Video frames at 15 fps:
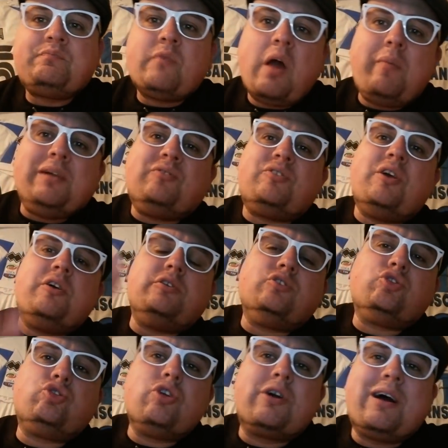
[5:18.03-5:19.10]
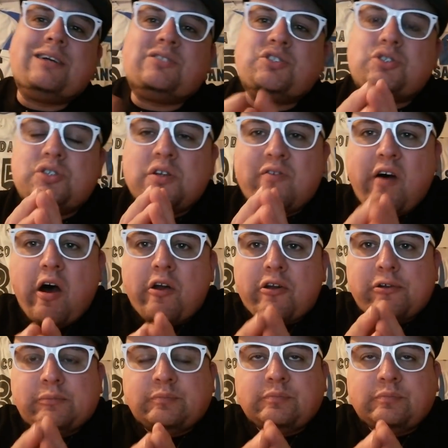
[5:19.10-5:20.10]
Ma lo sto cazzo di VAR,